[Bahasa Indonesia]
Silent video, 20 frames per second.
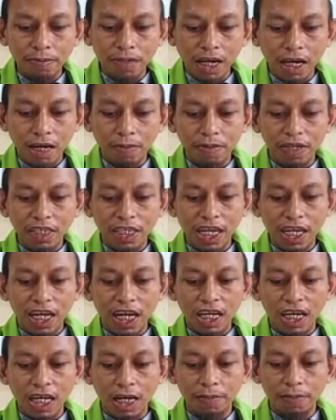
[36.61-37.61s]
dalam masalah
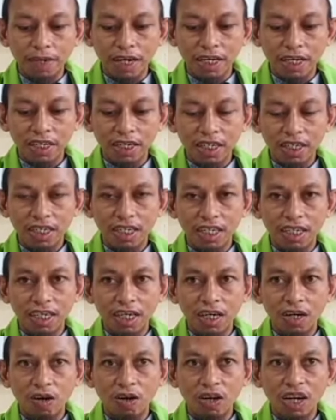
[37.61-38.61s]
agama eh,
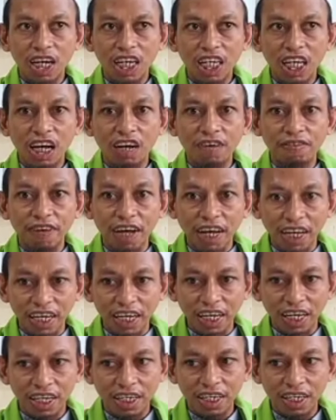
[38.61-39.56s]
orang yang fakih